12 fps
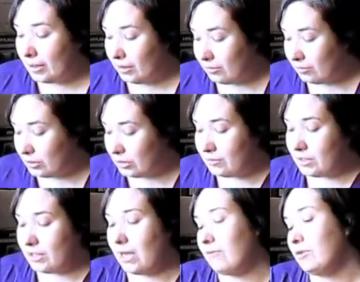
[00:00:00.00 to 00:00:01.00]
Вот.
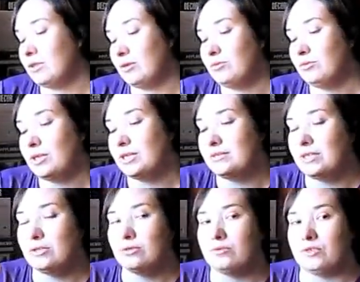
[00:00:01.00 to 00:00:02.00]
Взяла вот такую расцветку